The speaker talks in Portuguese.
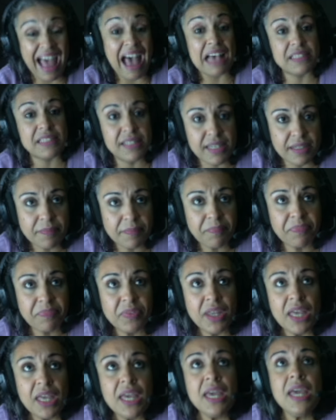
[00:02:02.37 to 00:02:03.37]
Ásia.
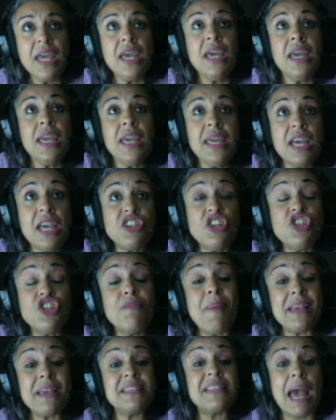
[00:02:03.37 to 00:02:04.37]
E a gente
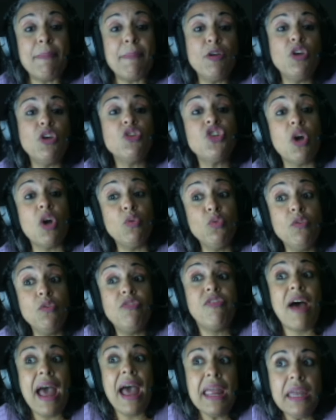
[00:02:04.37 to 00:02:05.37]
bem sabe que o Tiaunu
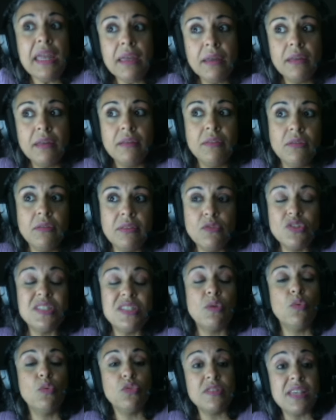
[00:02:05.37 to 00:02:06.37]
vai no
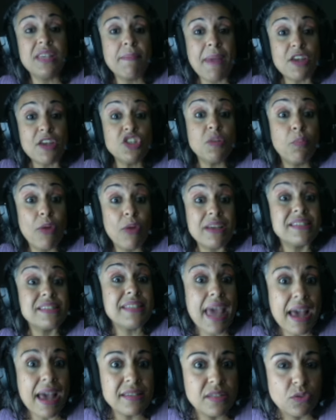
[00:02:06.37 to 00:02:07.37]
segundo semestre para o
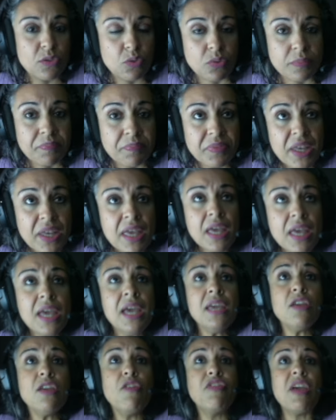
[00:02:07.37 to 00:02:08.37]
exército.
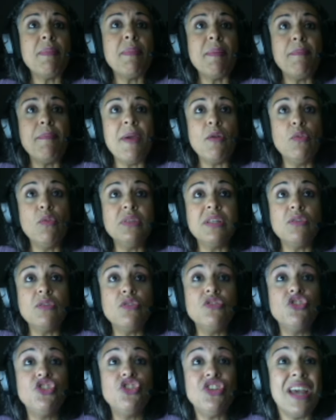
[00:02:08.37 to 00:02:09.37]
E eu fiquei me perguntando
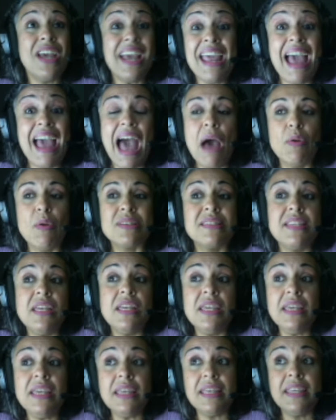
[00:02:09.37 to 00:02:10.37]
de real,
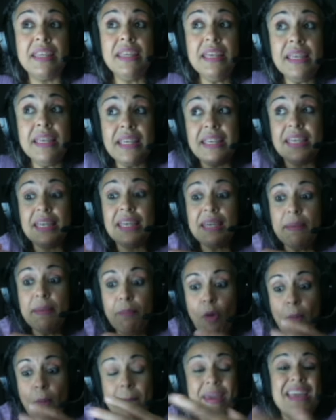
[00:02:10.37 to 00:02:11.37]
assim, em que
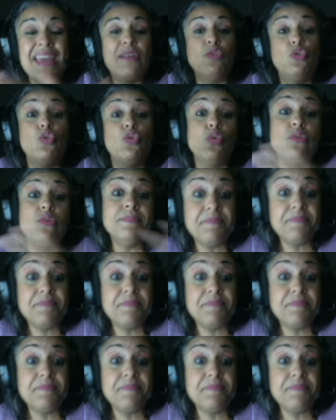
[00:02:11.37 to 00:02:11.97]
momento